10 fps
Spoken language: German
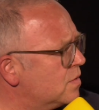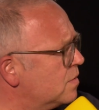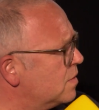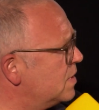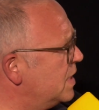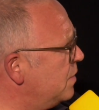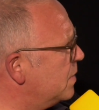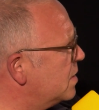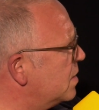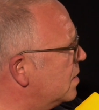so ein
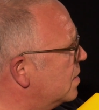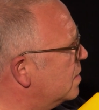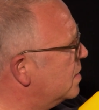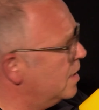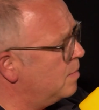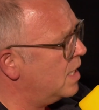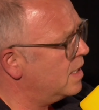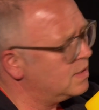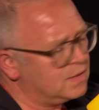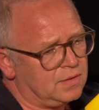Secret-Thema
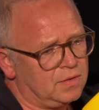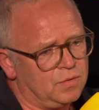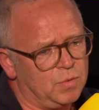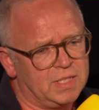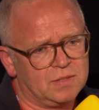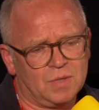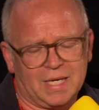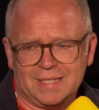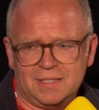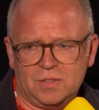hast, äh, über das du
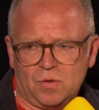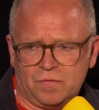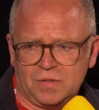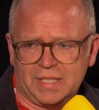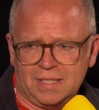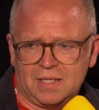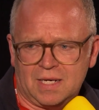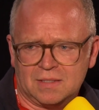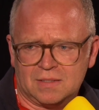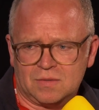eigentlich nicht offen reden
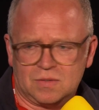kannst.